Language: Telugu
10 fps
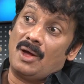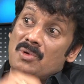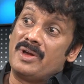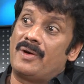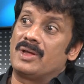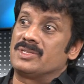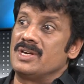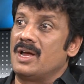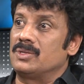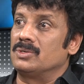ఇలా ఉండేవాడు
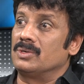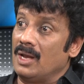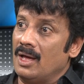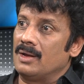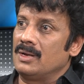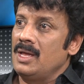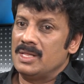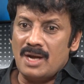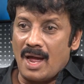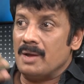శ్రీనాథుడు ఇలా
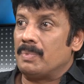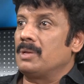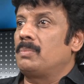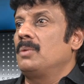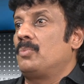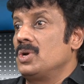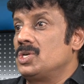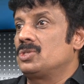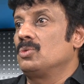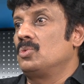ఆయన పెద్ద పెద్ద పోయిట్స్తో